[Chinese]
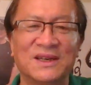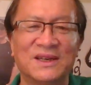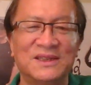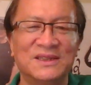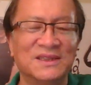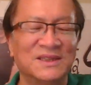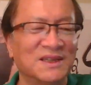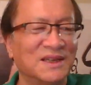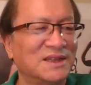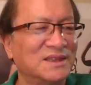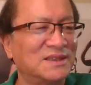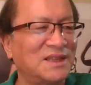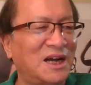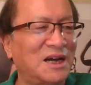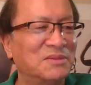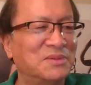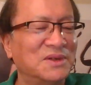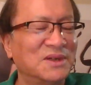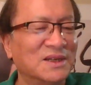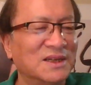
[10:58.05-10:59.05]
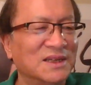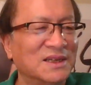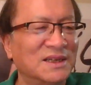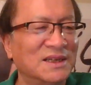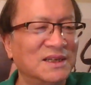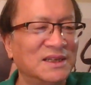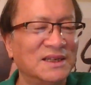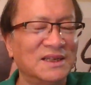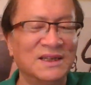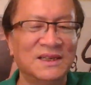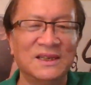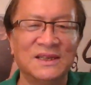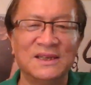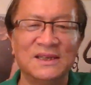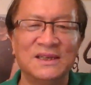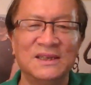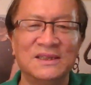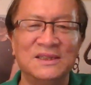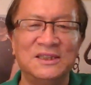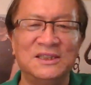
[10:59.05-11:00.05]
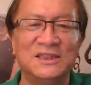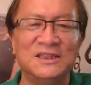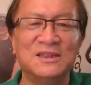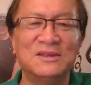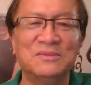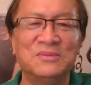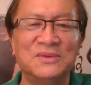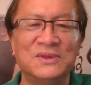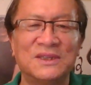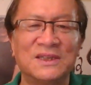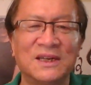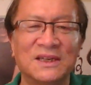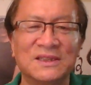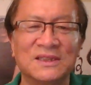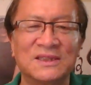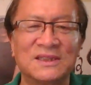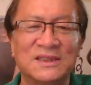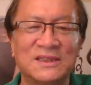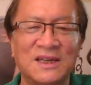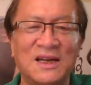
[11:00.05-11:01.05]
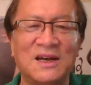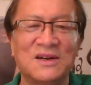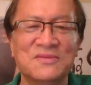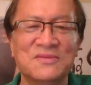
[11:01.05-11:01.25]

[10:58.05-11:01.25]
而且打破了刑不上常